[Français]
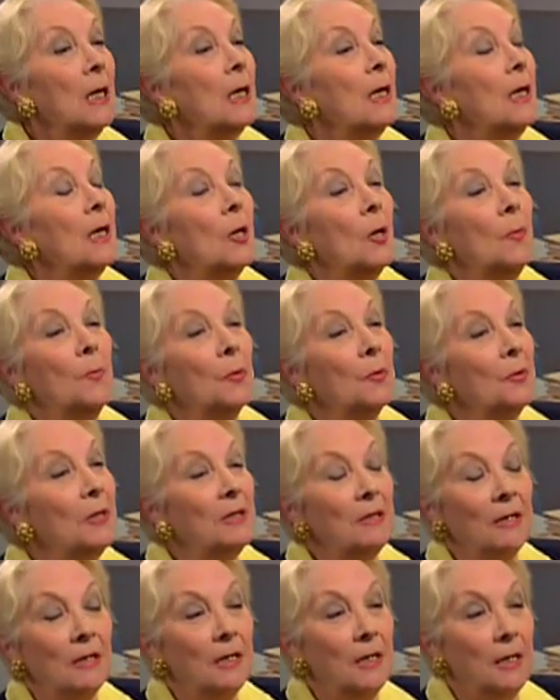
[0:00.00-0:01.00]
Et comme on
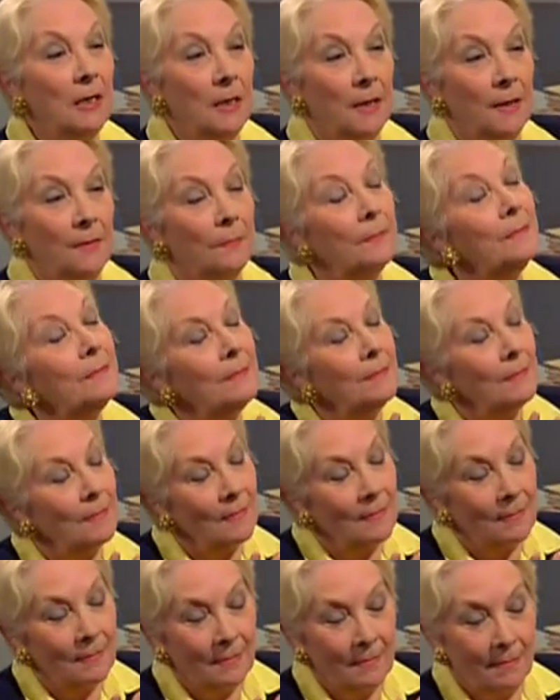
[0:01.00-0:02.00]
disait des
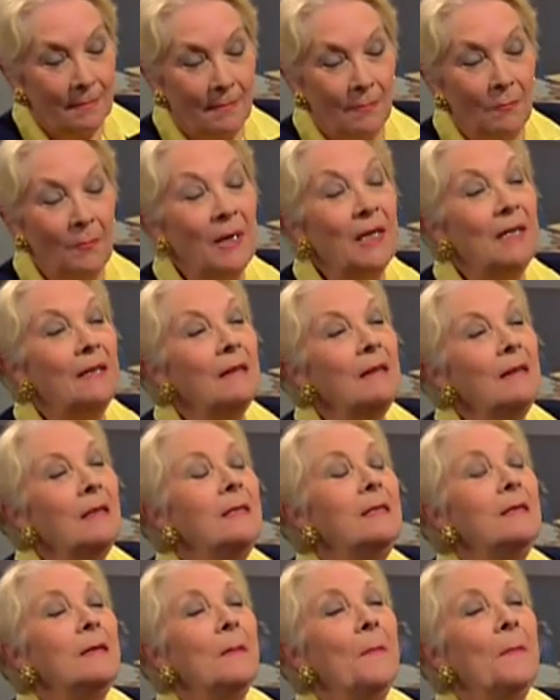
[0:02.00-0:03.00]

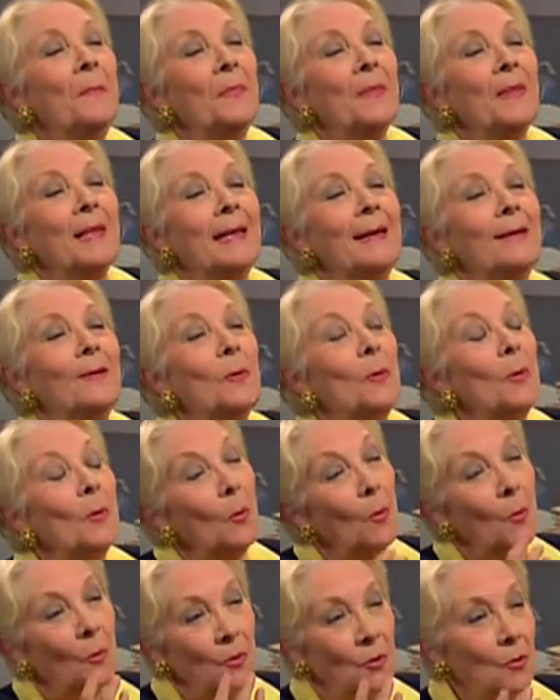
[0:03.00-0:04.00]
bêtises, euh,
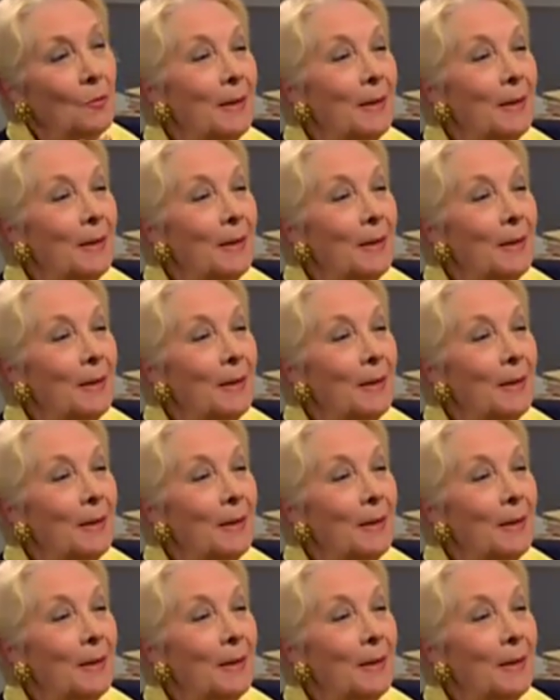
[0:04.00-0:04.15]
on se